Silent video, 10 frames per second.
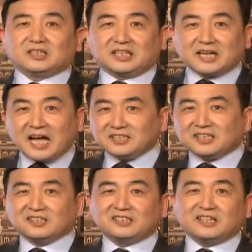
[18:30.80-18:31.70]
给干
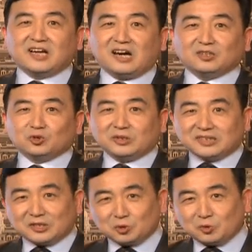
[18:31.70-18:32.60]
成了这样，所以
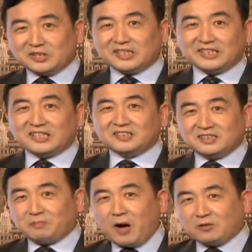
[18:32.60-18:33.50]
在租赁这件事
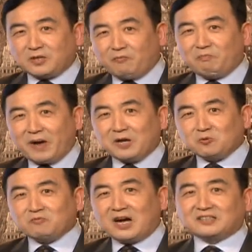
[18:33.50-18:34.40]
情跑到白
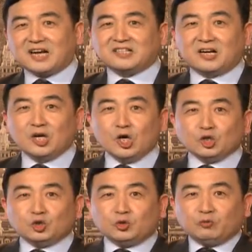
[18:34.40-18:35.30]
宫网站上
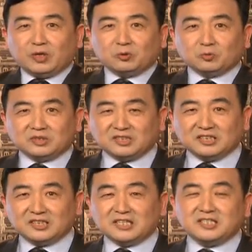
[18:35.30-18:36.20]
去维护自己
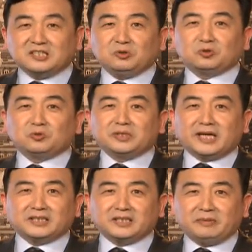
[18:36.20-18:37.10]
人性与尊
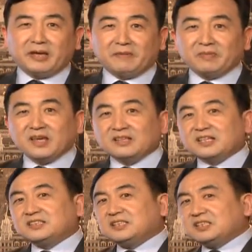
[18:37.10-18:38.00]
严的一面。他
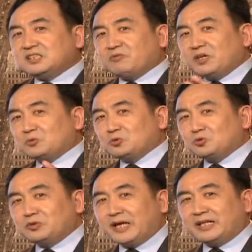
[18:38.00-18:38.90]
既是维护
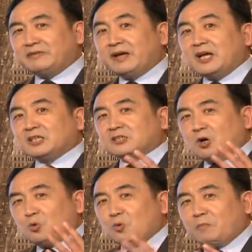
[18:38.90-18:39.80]
尊严，
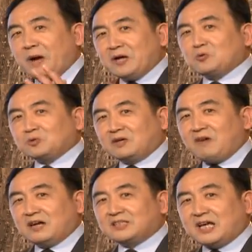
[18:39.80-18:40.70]
透过白宫的
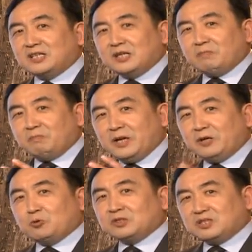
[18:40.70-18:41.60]
网站、美
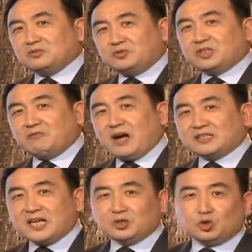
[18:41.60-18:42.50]
国政府的网
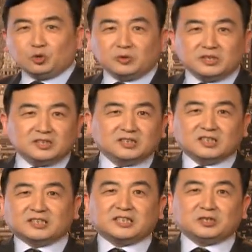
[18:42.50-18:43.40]
站去
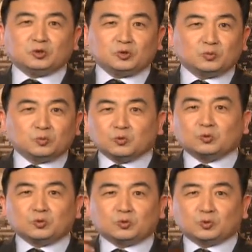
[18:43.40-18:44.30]
恶心、去
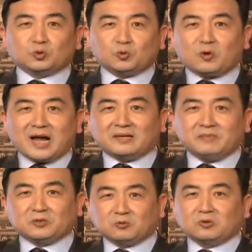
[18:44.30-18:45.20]
侮辱中华人
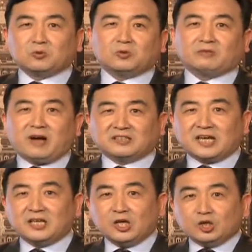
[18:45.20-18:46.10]
民共和国的网
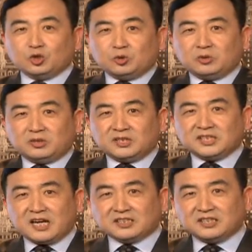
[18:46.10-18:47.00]
站，去
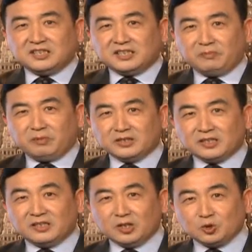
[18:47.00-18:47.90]
向习近平
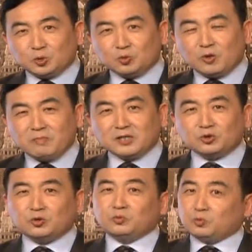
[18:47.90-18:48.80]
的中国梦
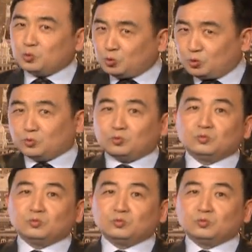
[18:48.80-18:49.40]
去侮辱，